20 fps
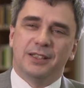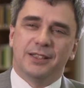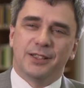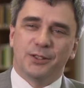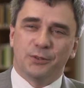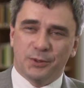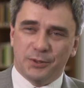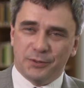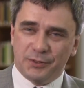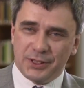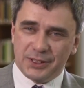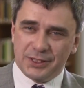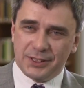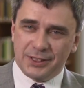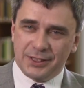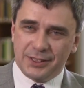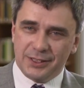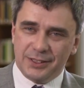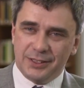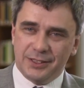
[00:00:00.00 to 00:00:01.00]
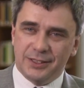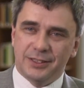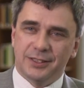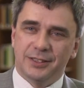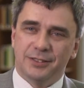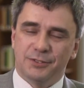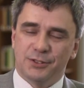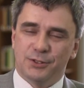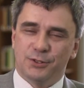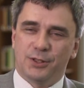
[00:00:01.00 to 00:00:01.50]
wir sind die
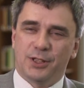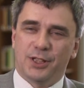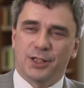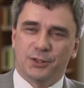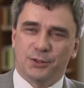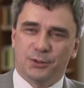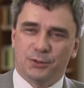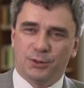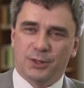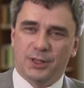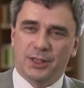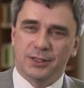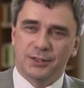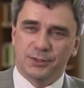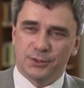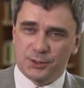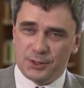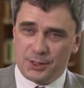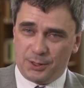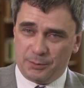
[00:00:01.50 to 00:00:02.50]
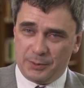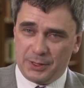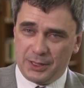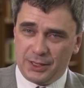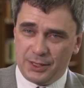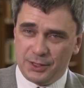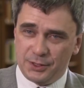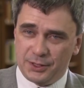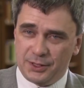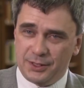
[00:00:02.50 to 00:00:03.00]
Polytechnische
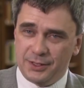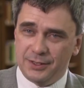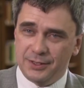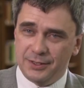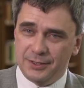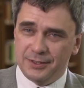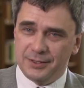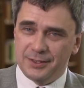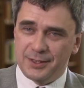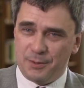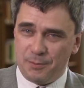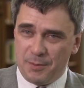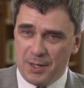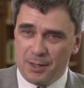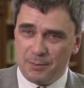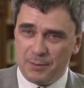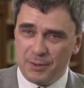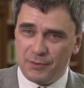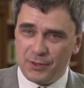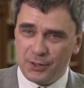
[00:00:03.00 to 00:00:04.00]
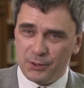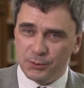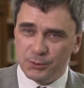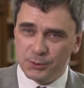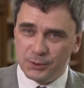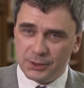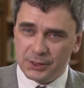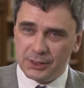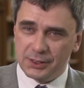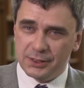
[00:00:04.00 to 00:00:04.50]
Hochschule Jihlava.
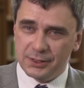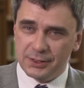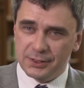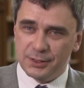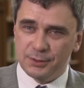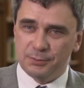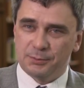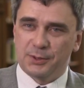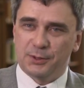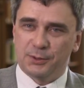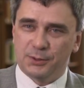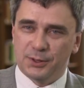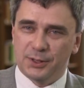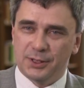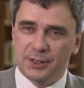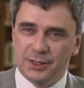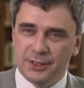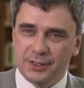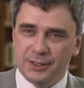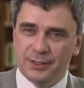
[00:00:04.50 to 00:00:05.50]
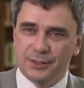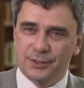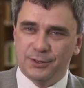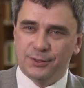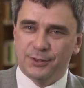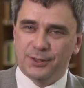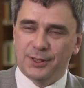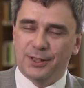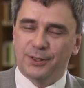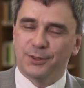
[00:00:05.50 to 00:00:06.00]
Wir sind eine
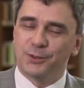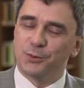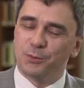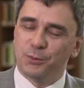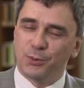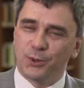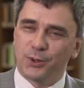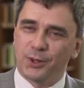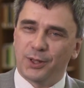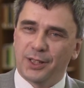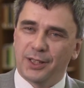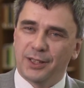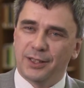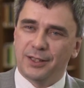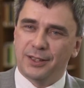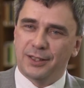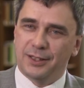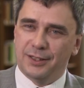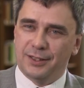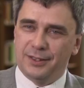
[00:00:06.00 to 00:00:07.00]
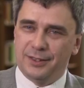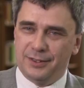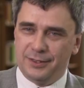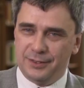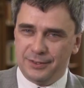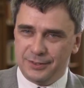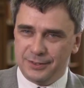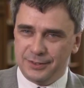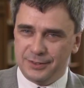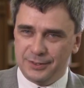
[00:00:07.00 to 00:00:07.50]
nicht-universitäre Hochschule, was
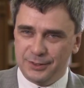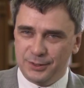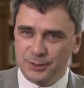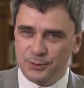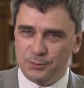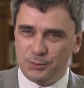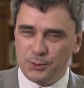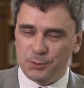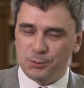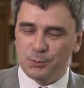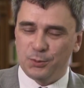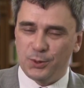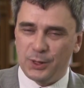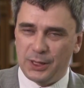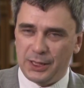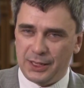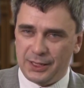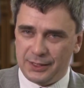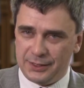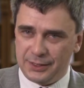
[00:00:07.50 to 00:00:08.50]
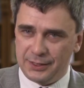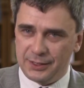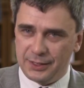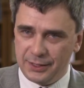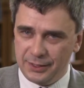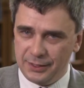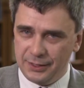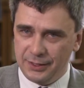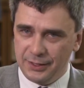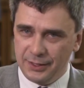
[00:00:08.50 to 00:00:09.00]
bedeutet, dass wir keine
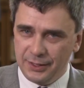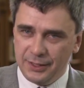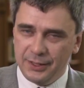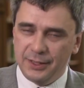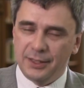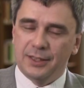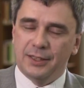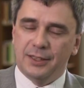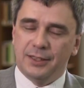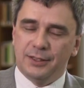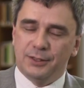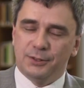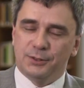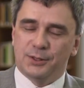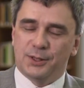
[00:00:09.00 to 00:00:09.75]
Fakultäten haben.